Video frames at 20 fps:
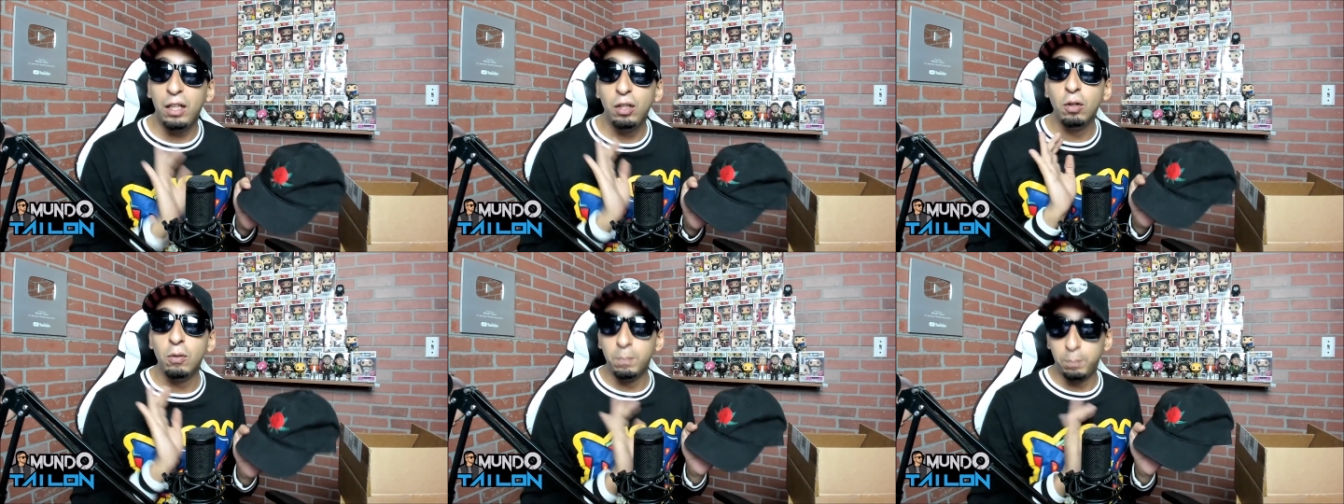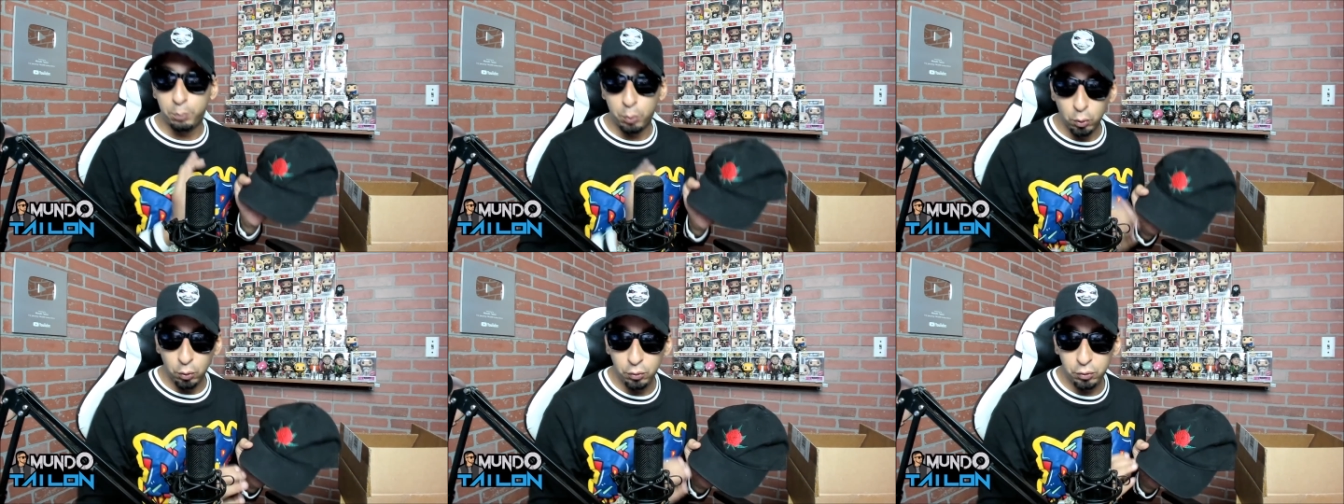
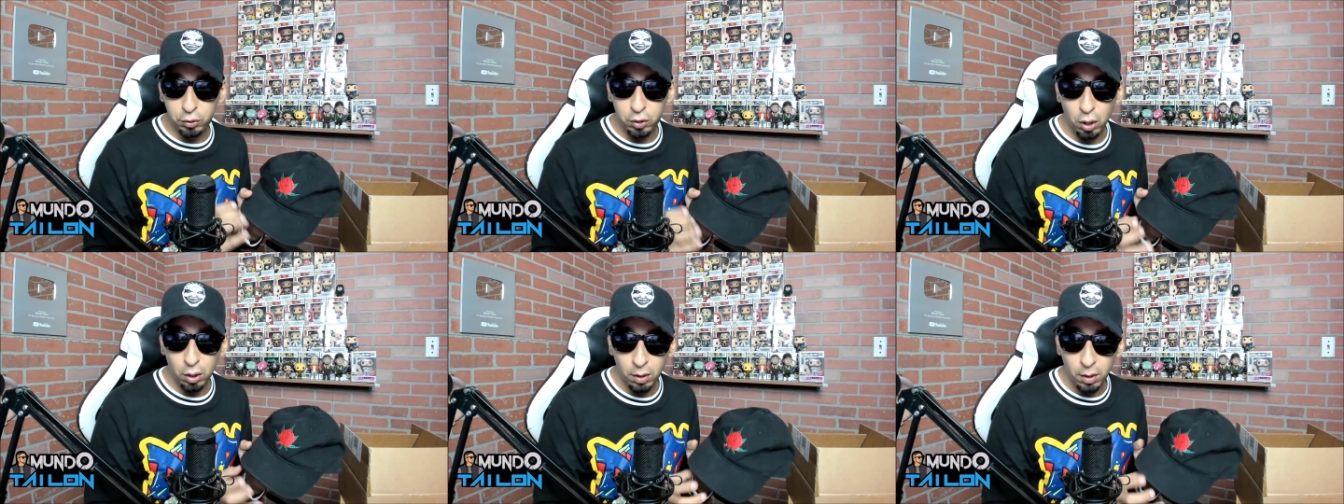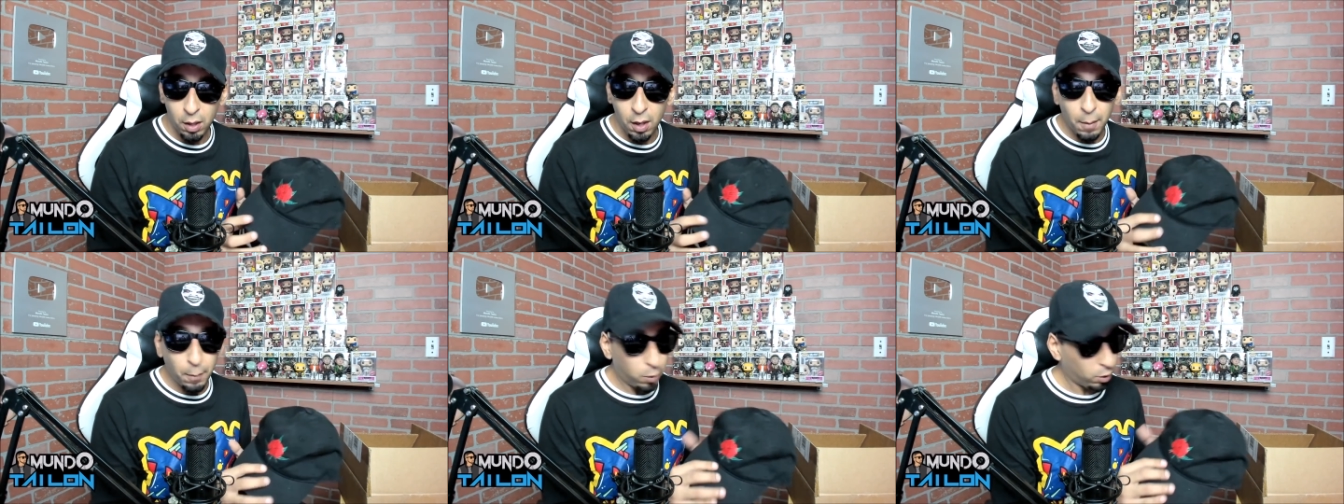un punto
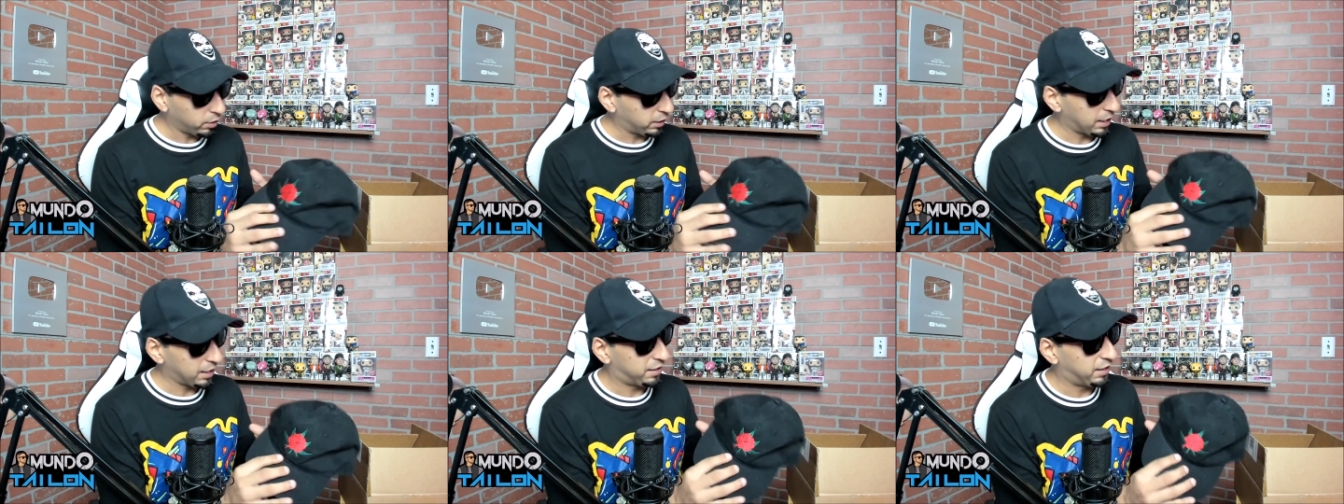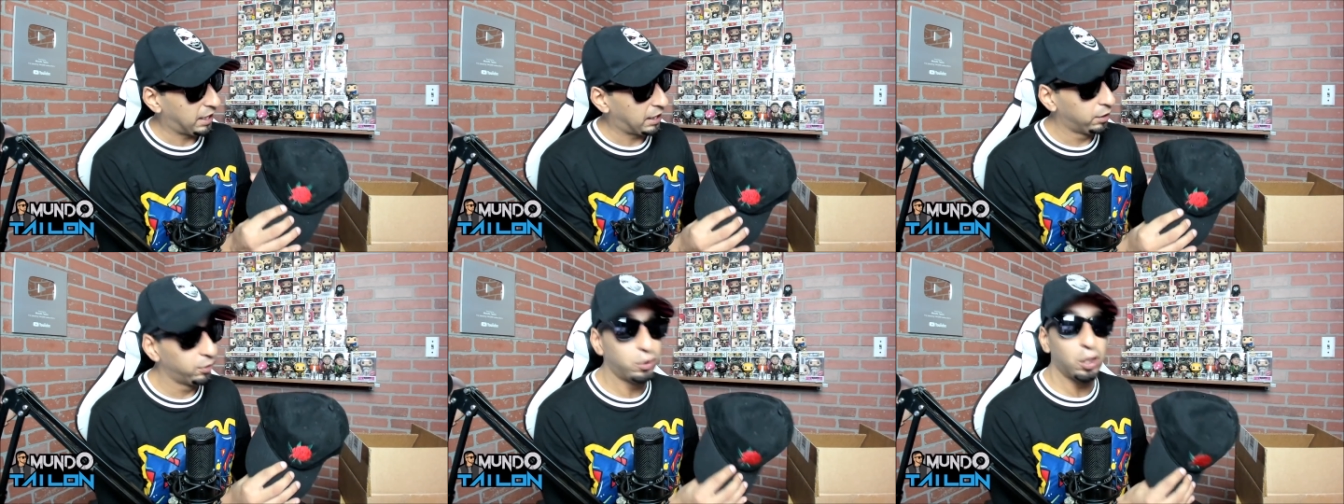porque
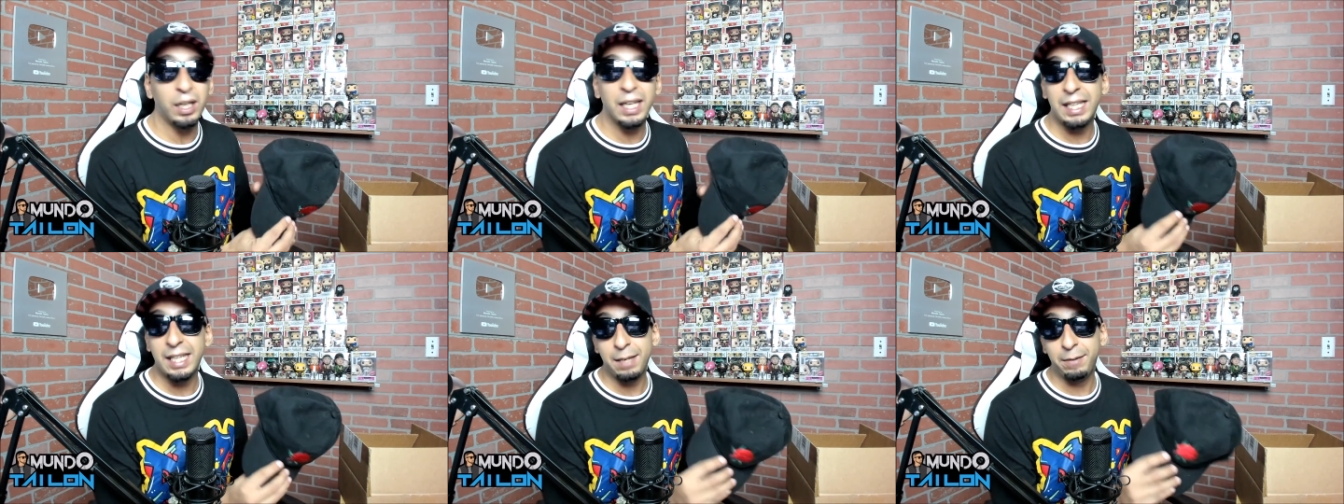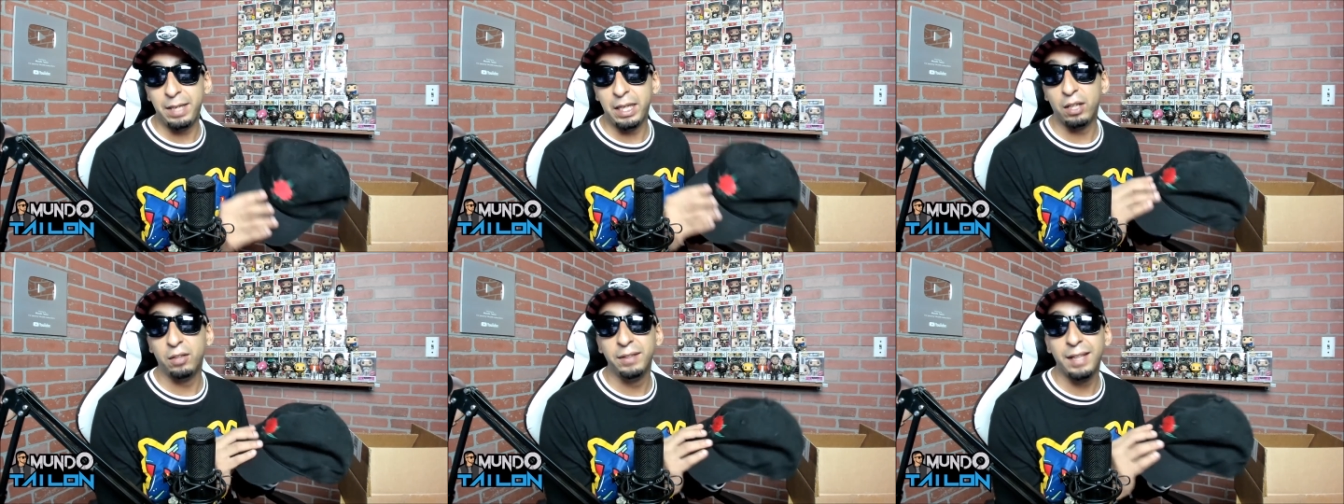siento que
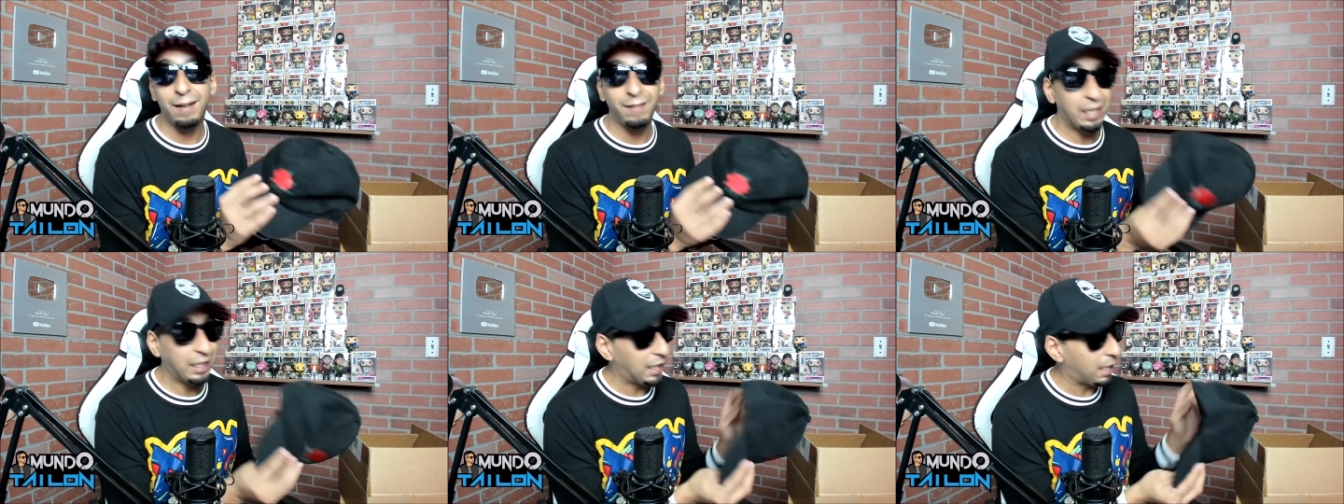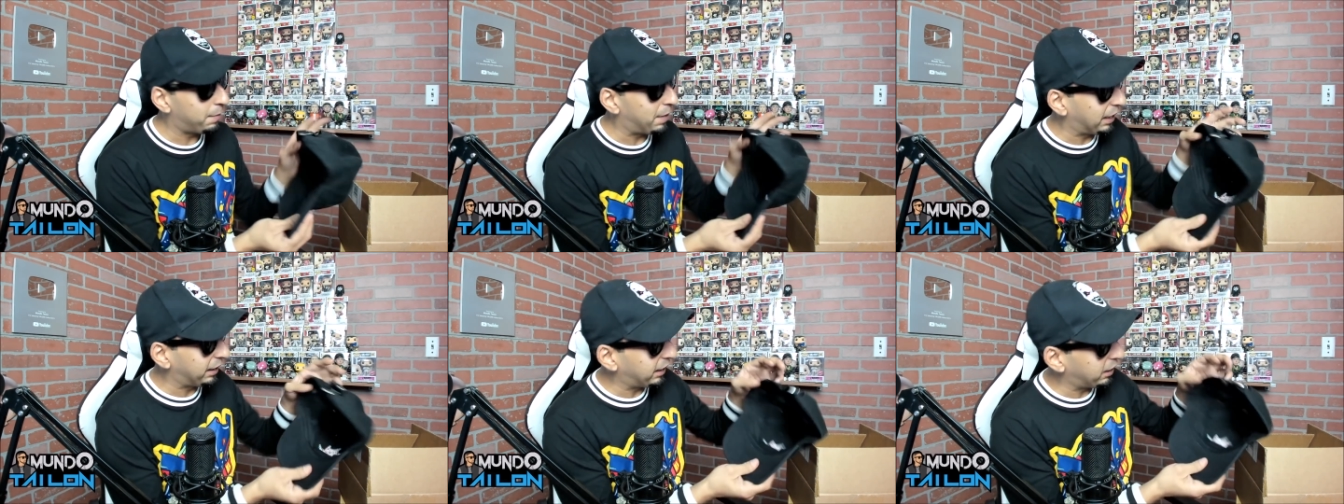debieron de
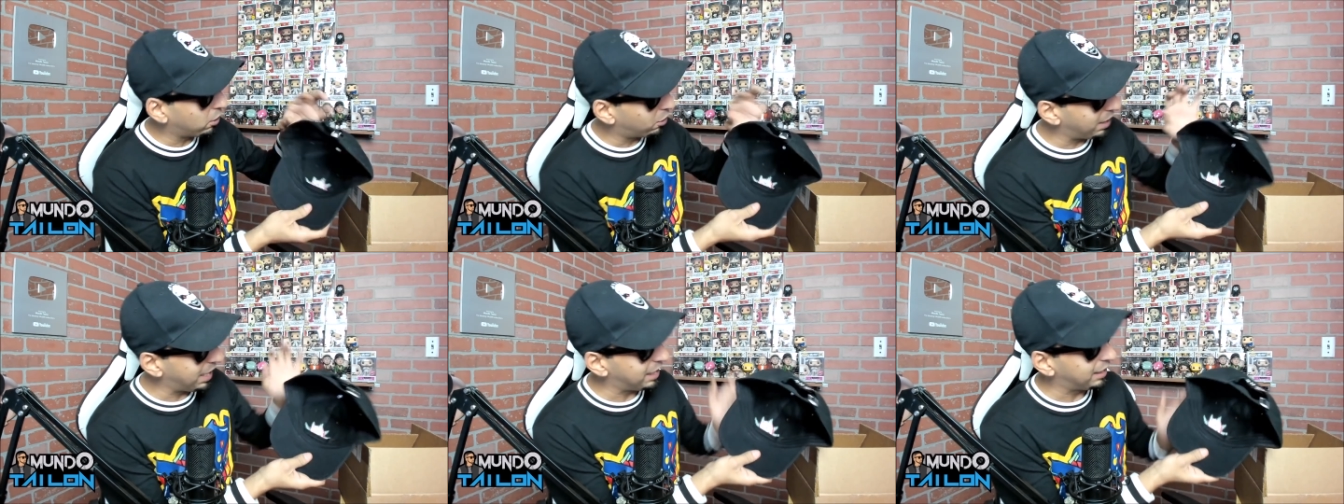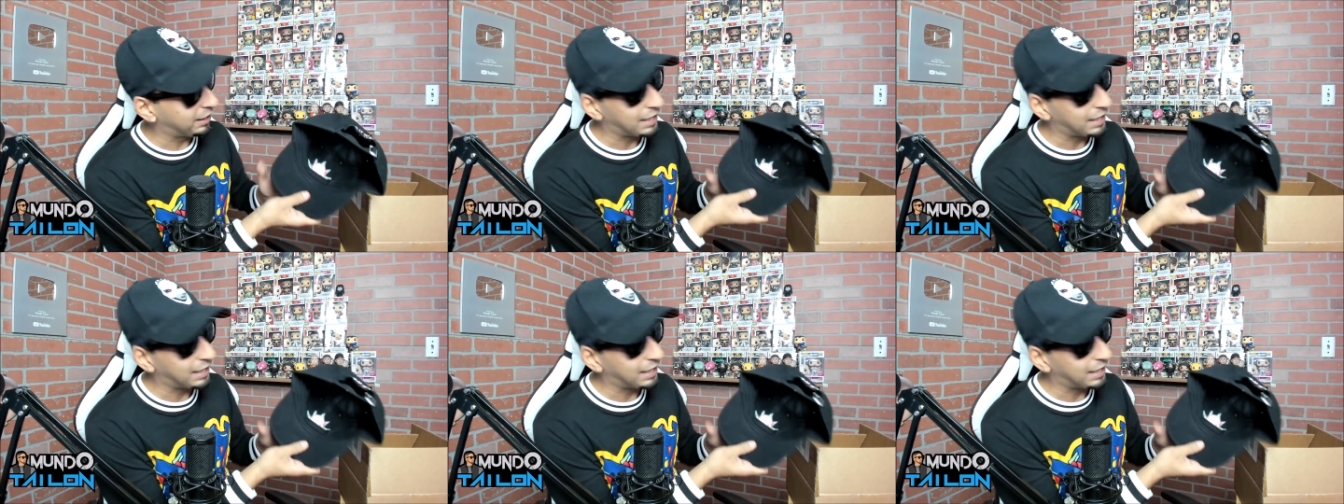haberle metido el